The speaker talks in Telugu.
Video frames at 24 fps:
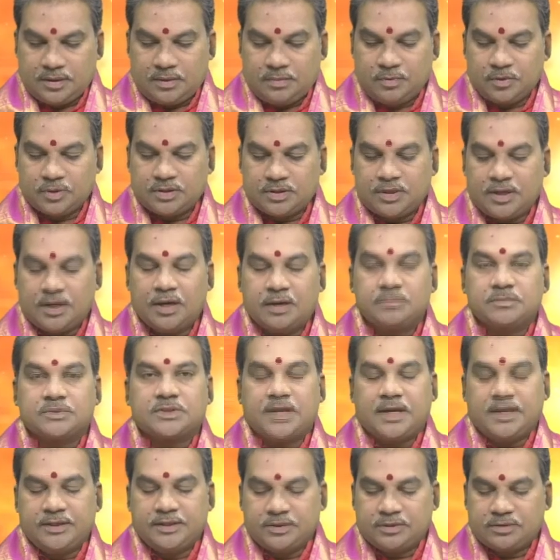అమృతకాలం
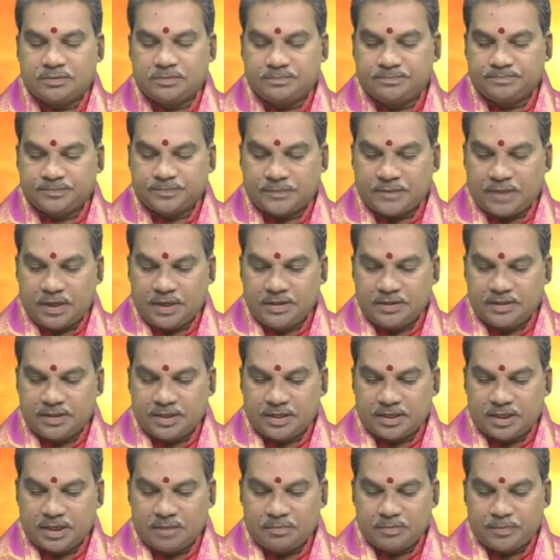సాయంత్రం ఐదు
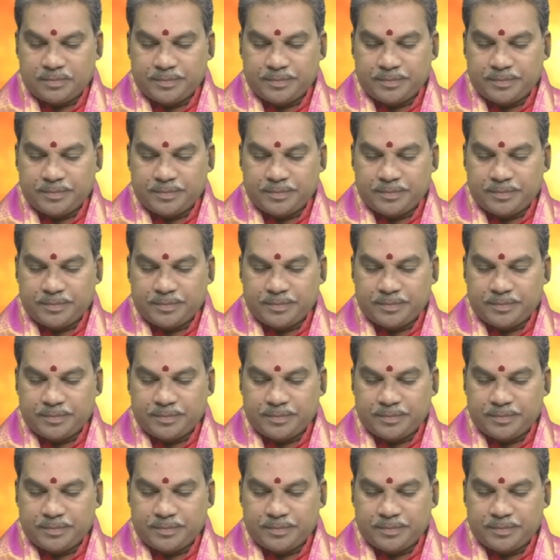గంటల